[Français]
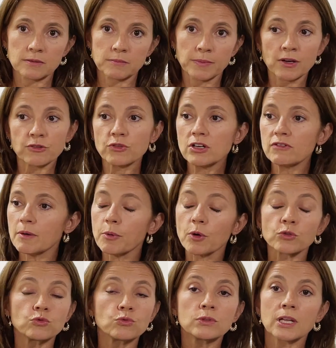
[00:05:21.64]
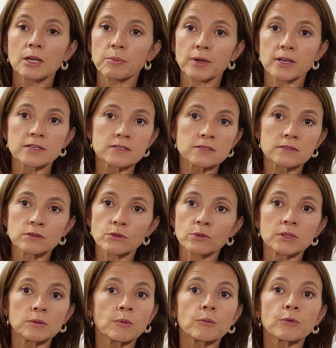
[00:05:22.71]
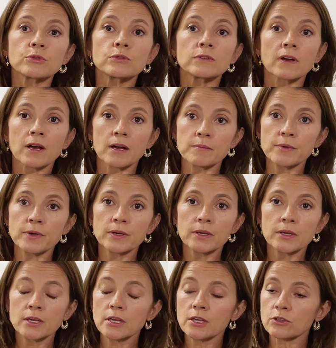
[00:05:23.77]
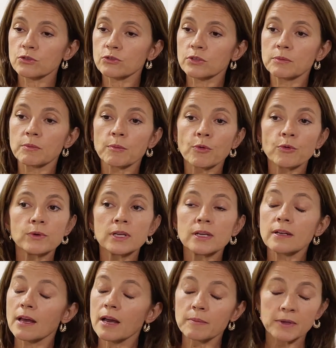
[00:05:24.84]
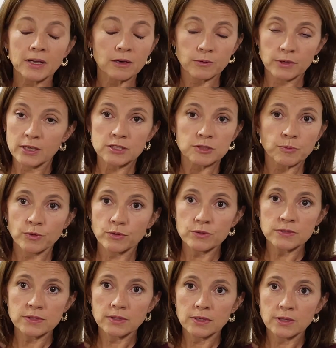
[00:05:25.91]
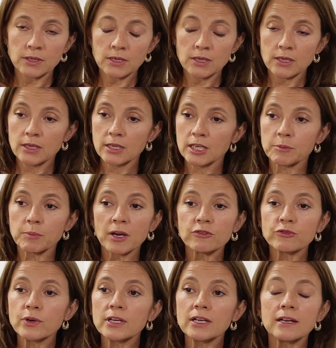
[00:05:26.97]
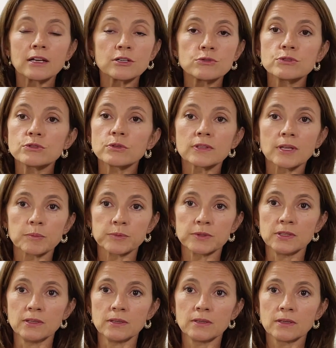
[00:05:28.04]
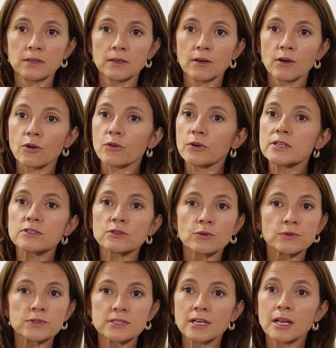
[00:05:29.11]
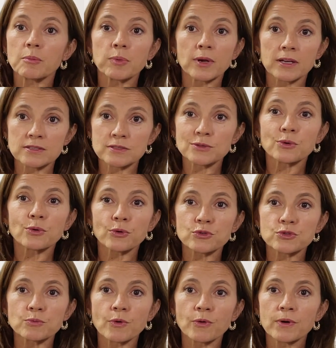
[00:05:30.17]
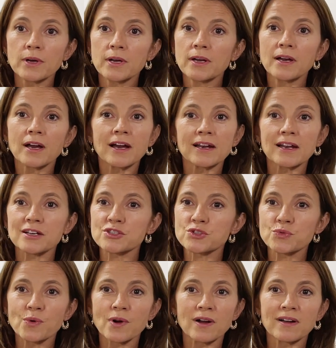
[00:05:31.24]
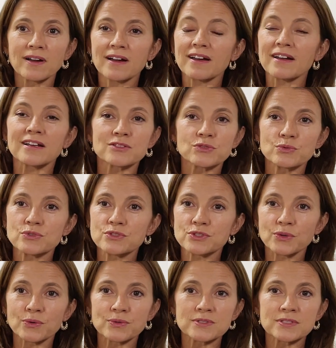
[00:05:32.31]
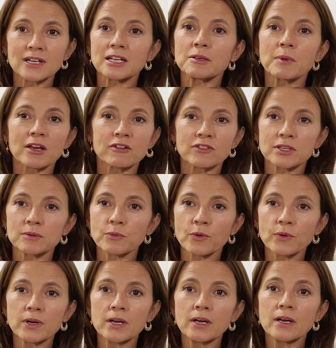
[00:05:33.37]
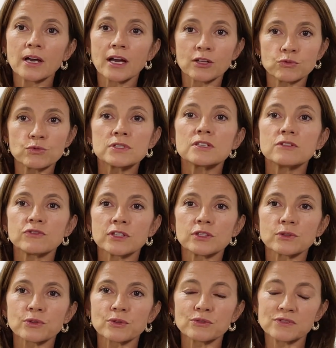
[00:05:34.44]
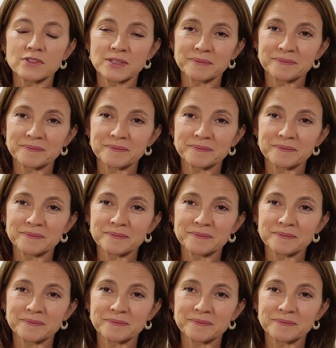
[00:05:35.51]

Parfois elle va prendre toute la place dans des moments de drame, dans des moments où les larmes explosent, et parfois elle est là juste tapis, en laissant aussi la place, heureusement, à la joie, à l'insouciance, à l'émerveillement, à tout ce qui fait notre vie.